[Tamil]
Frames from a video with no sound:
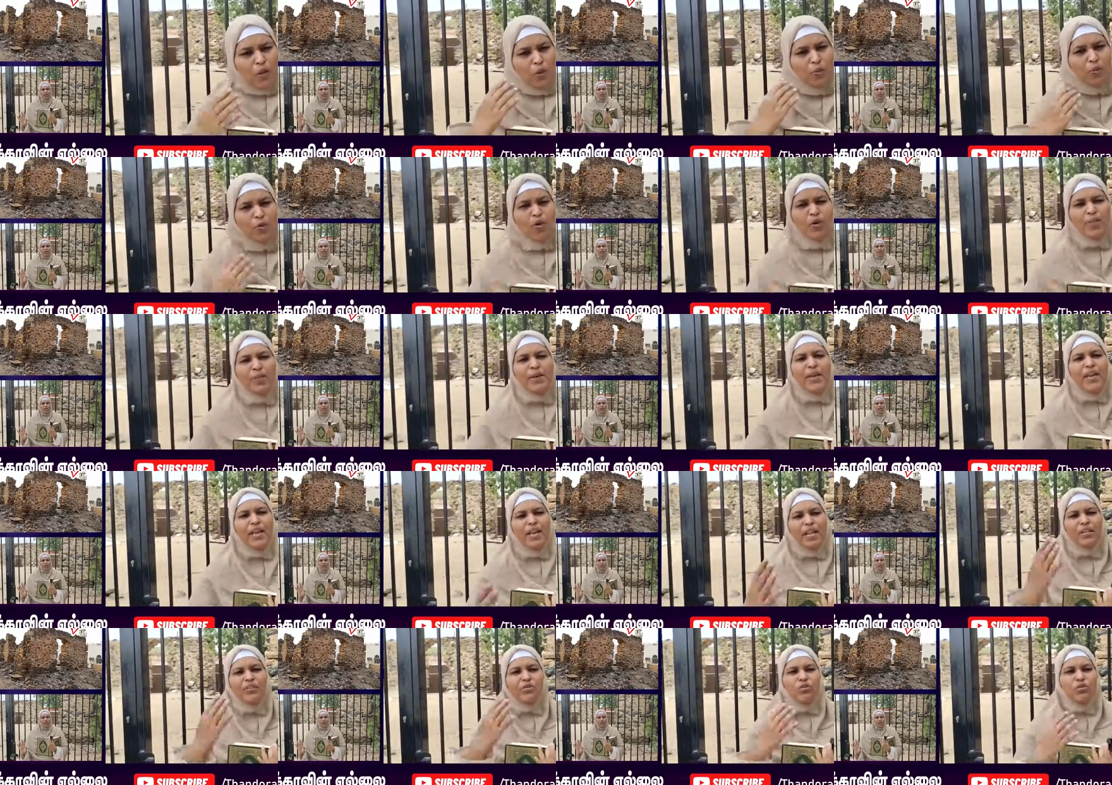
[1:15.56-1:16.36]
ரெண்டு மூணு
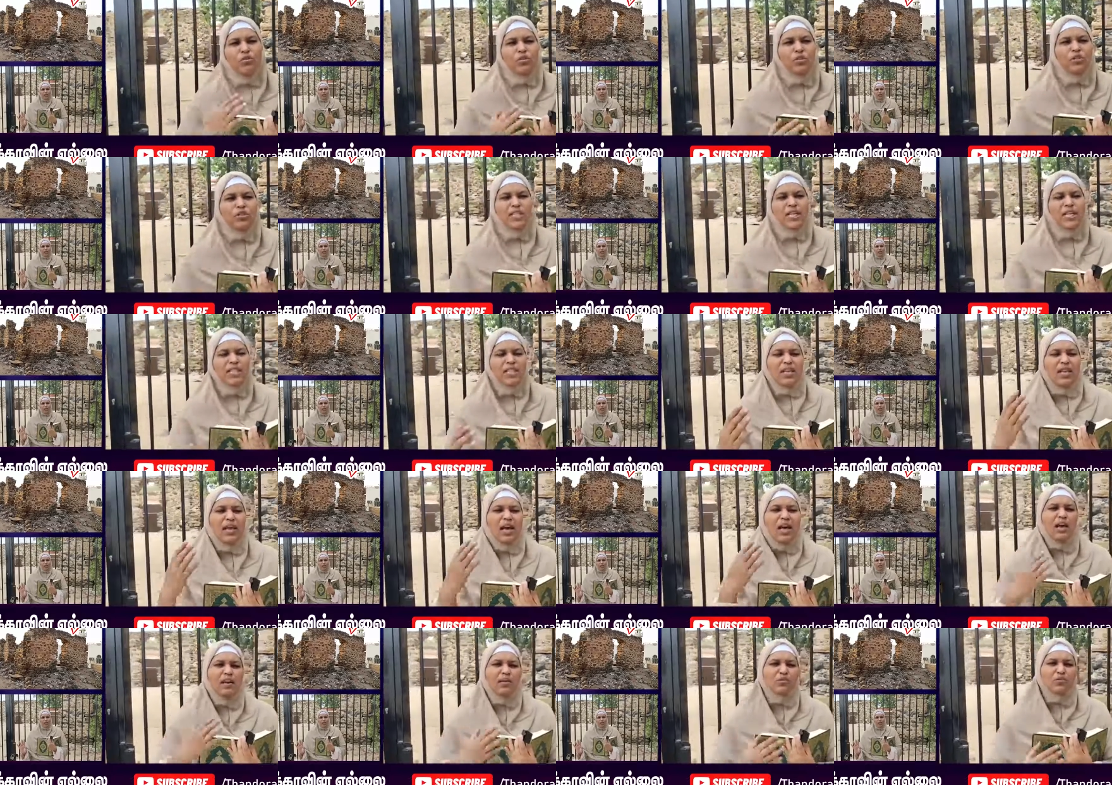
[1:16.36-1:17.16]
பேரை தூது
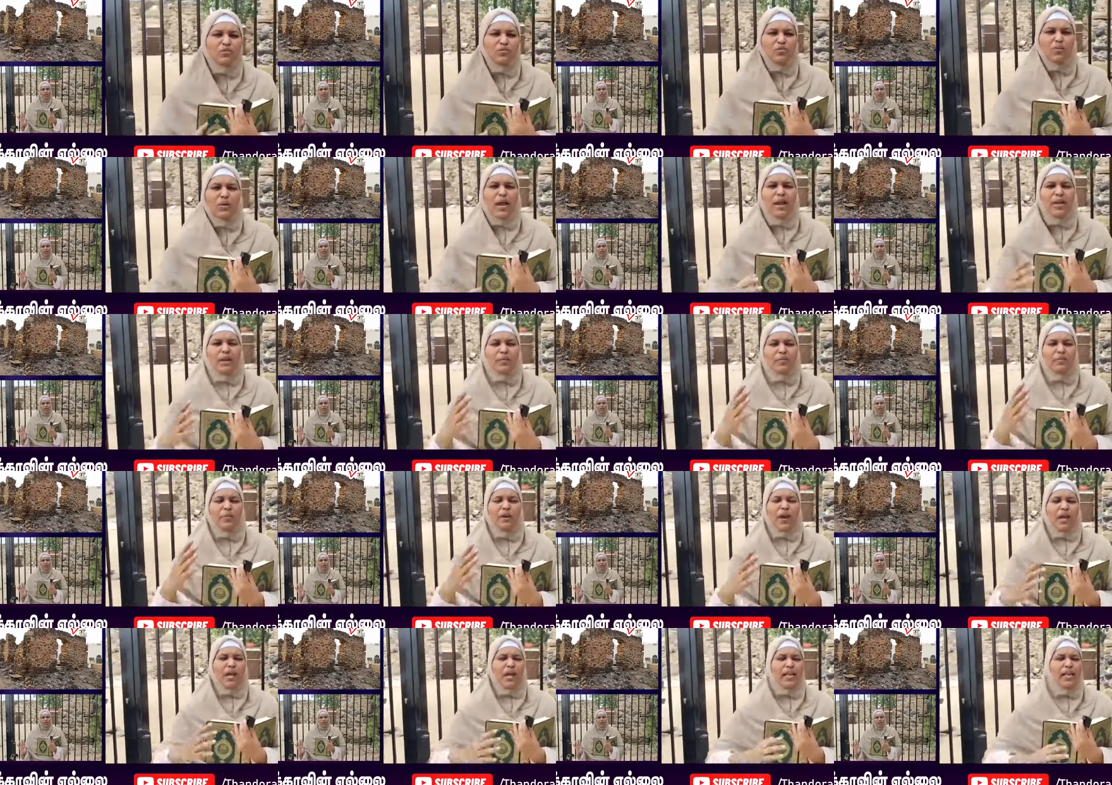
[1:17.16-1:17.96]
செய்திக்காக ரசூல்ல
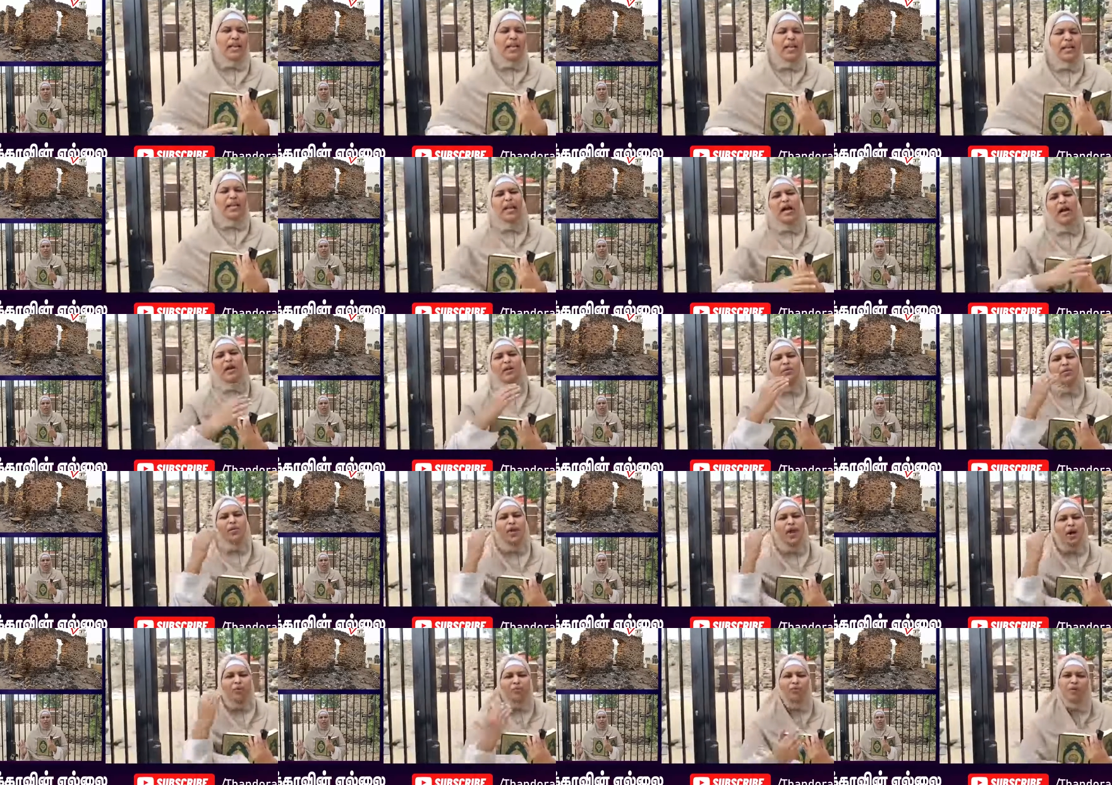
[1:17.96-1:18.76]
அனுப்புறாங்க
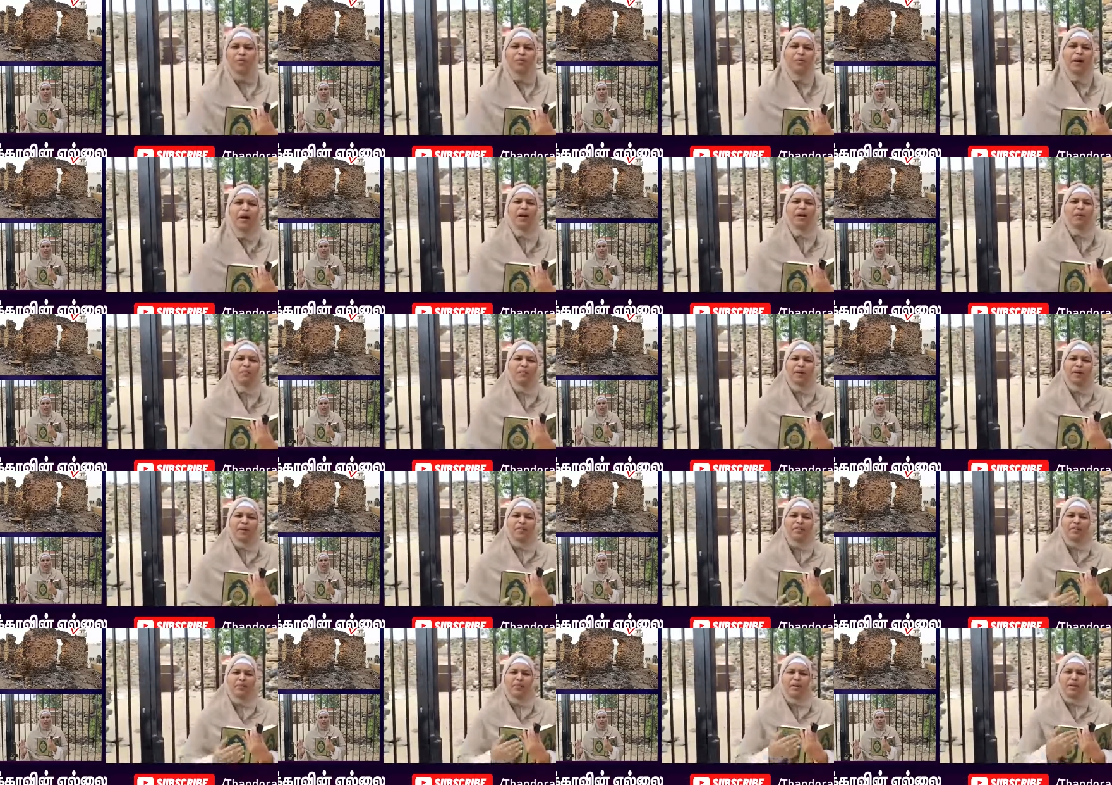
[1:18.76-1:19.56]
எல்லாருமே
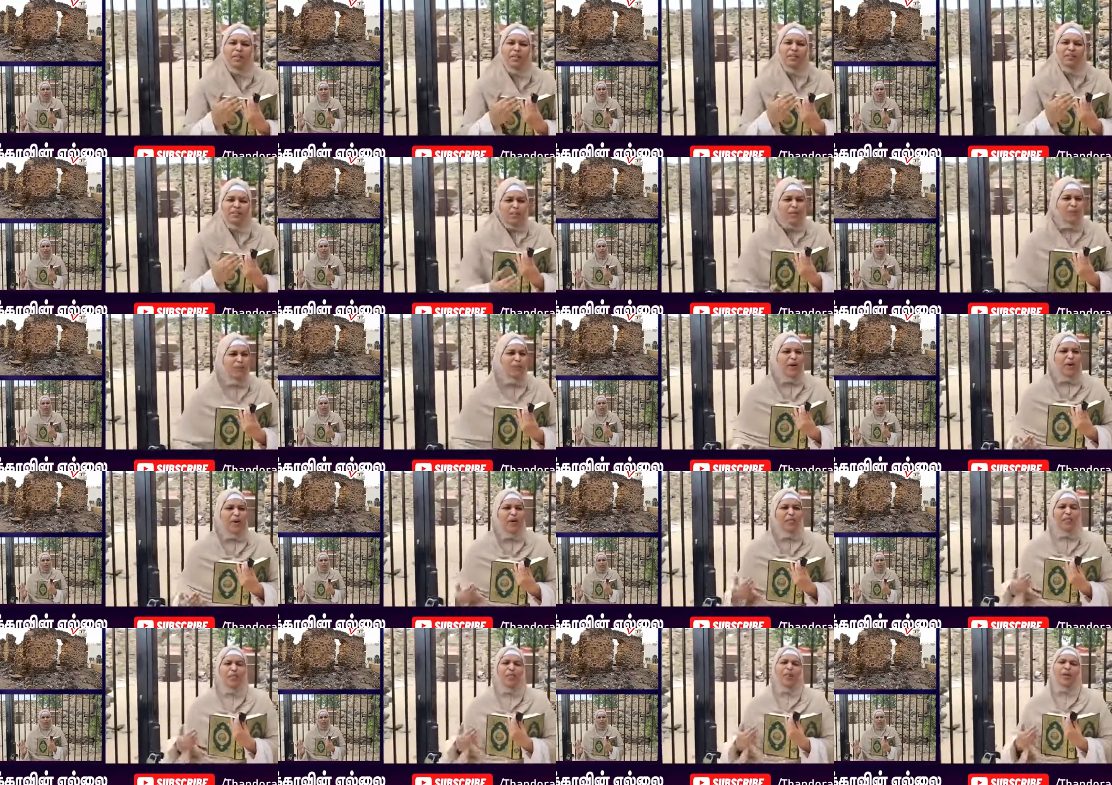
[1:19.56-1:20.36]
அவமானப்படுத்தப்பட்டு
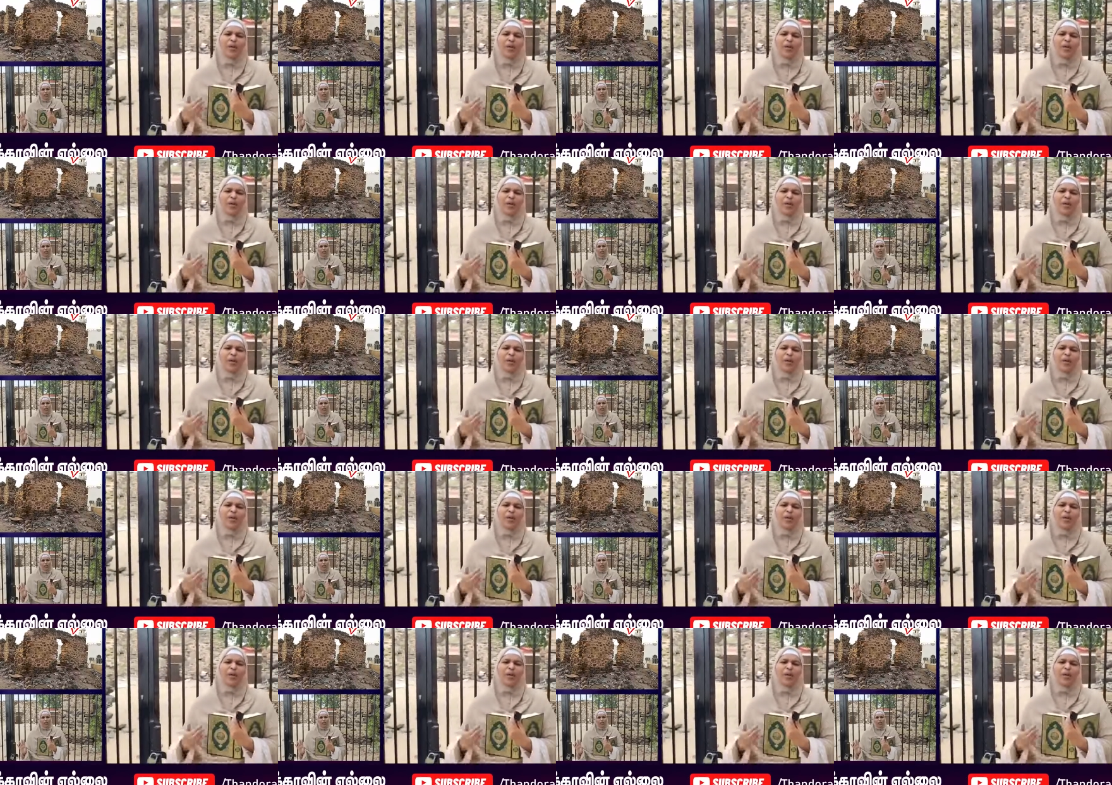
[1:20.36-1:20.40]
திருப்ப